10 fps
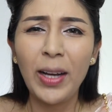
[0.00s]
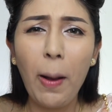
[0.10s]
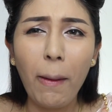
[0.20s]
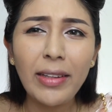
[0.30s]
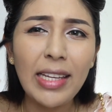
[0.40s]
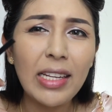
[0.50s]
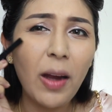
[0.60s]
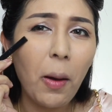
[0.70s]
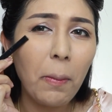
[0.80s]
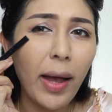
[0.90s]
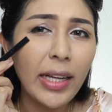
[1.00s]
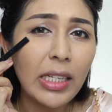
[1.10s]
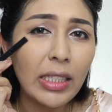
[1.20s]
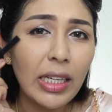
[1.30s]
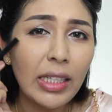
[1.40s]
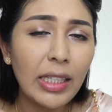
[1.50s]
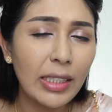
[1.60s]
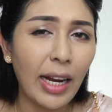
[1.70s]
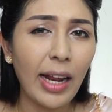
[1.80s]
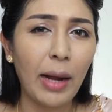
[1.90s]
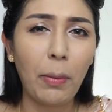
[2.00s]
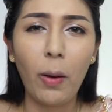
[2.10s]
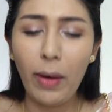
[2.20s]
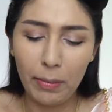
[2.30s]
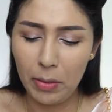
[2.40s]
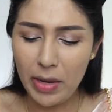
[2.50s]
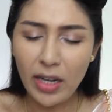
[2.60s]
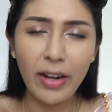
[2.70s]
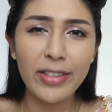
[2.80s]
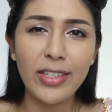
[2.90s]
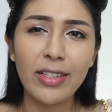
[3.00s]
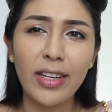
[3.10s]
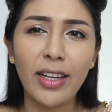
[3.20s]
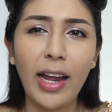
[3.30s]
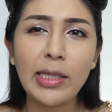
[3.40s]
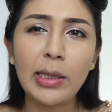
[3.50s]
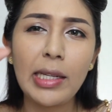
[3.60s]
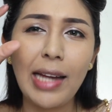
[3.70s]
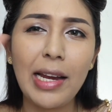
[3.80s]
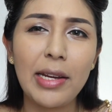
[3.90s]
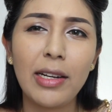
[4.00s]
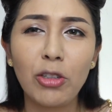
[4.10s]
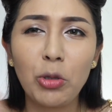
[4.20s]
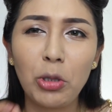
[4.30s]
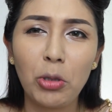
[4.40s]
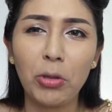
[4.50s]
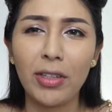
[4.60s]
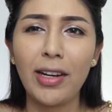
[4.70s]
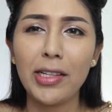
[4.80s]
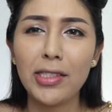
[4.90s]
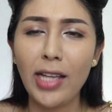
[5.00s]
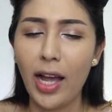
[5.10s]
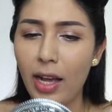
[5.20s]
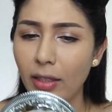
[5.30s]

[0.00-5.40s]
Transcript: ขอกรีดออกมาอีกนิดหนึ่งนะคะเพราะว่ามันไม่เคยชินในการกรีดอายไลเนอร์กุดๆนะจ๊ะ